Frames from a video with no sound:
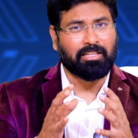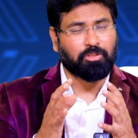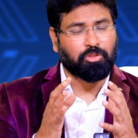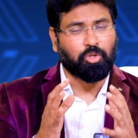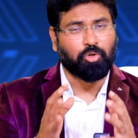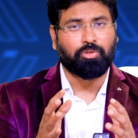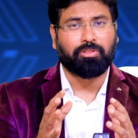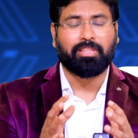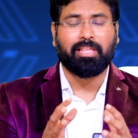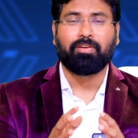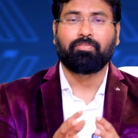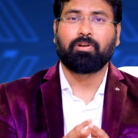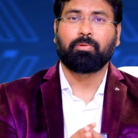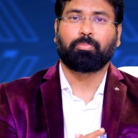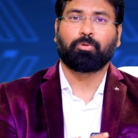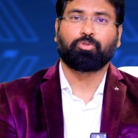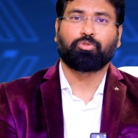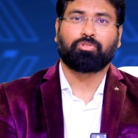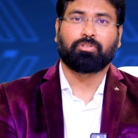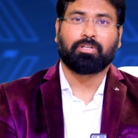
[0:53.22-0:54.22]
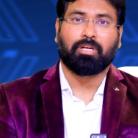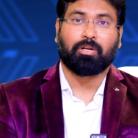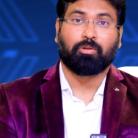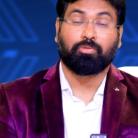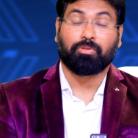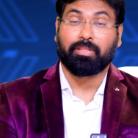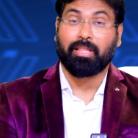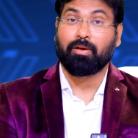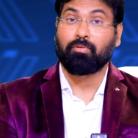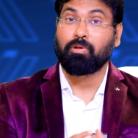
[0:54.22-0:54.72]
ఎంతో దీవెన
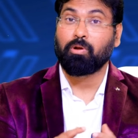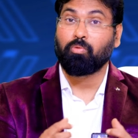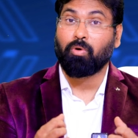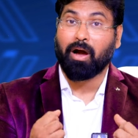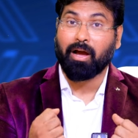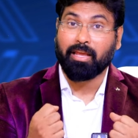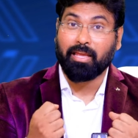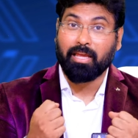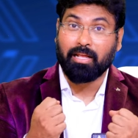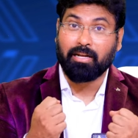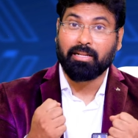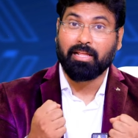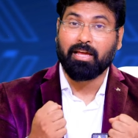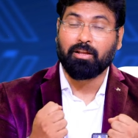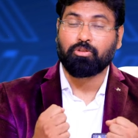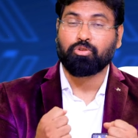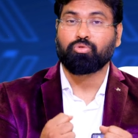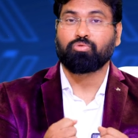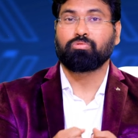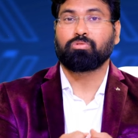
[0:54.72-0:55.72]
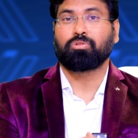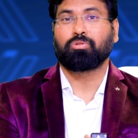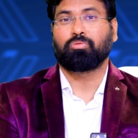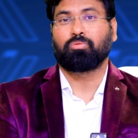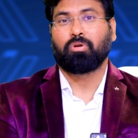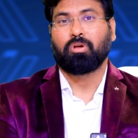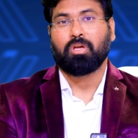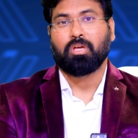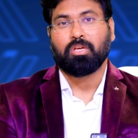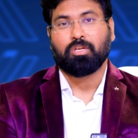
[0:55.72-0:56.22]
పొందుతున్నారు దేవుని వాక్యాన్ని నేర్చుకుంటూ
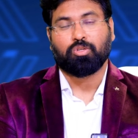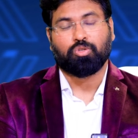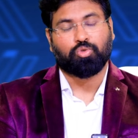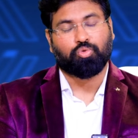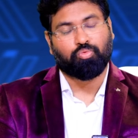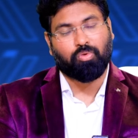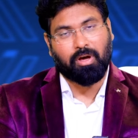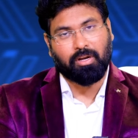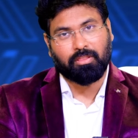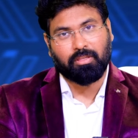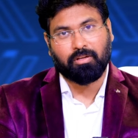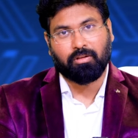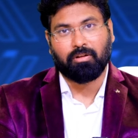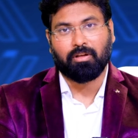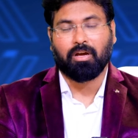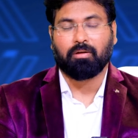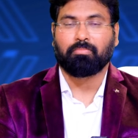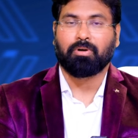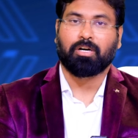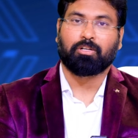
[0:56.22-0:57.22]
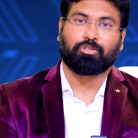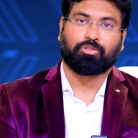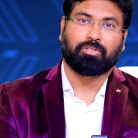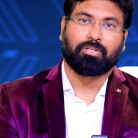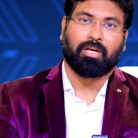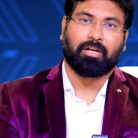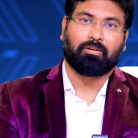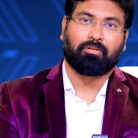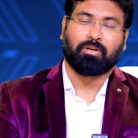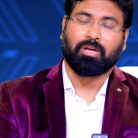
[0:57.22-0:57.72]
స్వార్థికులుగా
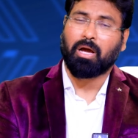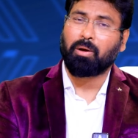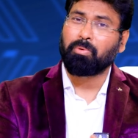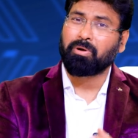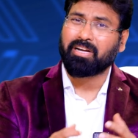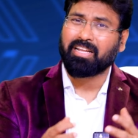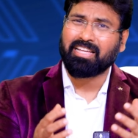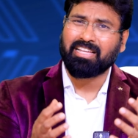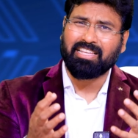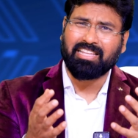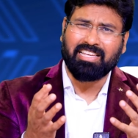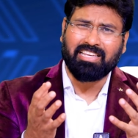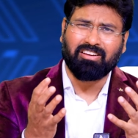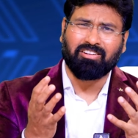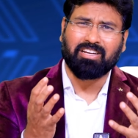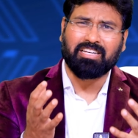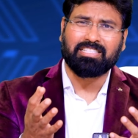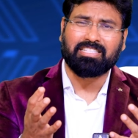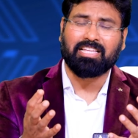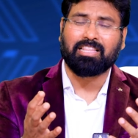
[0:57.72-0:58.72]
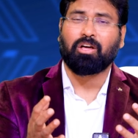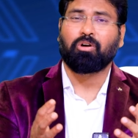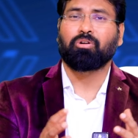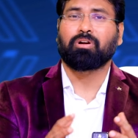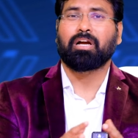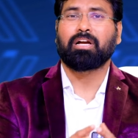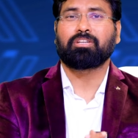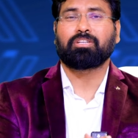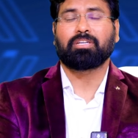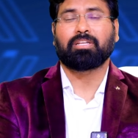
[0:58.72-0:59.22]
మారుతున్నారు కాబట్టి ఈ యొక్క
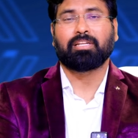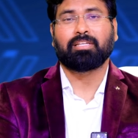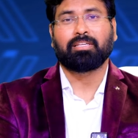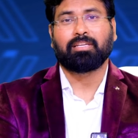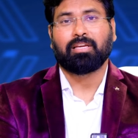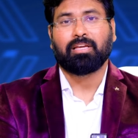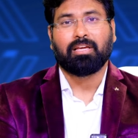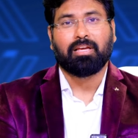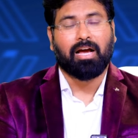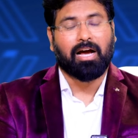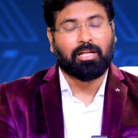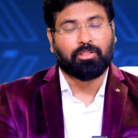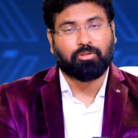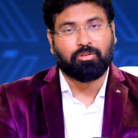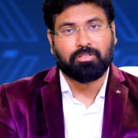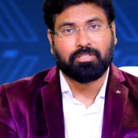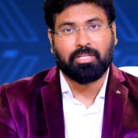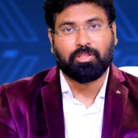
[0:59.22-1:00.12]
సదావకాశాన్ని అందరూ